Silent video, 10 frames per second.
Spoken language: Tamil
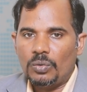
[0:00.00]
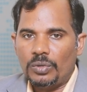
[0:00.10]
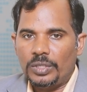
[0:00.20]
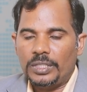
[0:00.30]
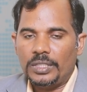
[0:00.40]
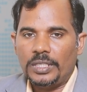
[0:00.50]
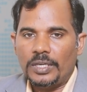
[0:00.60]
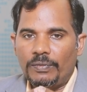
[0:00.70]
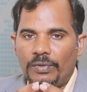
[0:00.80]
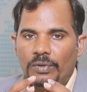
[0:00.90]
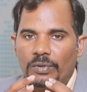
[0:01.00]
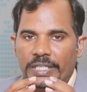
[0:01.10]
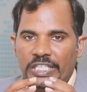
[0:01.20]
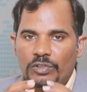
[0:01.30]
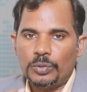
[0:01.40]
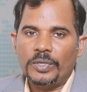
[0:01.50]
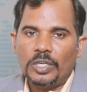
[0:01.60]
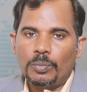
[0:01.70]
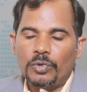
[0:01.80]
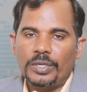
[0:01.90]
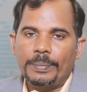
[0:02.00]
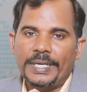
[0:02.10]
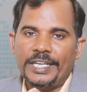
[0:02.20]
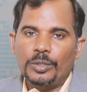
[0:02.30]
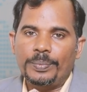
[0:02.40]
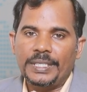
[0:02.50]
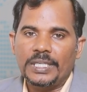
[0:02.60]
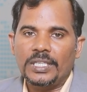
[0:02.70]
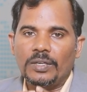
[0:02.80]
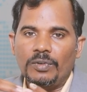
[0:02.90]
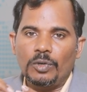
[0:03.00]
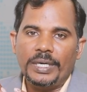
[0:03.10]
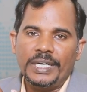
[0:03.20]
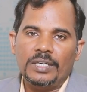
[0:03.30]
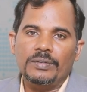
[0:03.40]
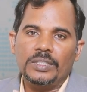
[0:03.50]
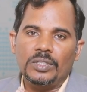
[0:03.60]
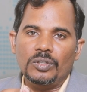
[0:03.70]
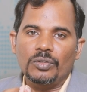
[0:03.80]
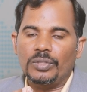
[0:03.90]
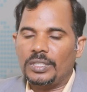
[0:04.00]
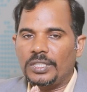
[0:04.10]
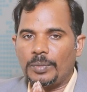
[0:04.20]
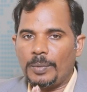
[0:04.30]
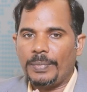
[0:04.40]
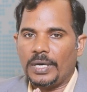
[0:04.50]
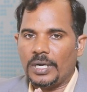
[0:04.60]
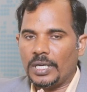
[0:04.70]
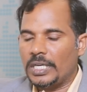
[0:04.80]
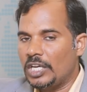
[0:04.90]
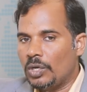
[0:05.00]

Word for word: உங்களுக்கு எவ்வளோ இன்வெஸ்ட்மெண்ட் அமௌண்ட் பண்ணியிருப்பீங்க எவ்வளோ ரிட்டர்ன் வந்திருக்குன்றதை நம்ம பார்க்கலாம்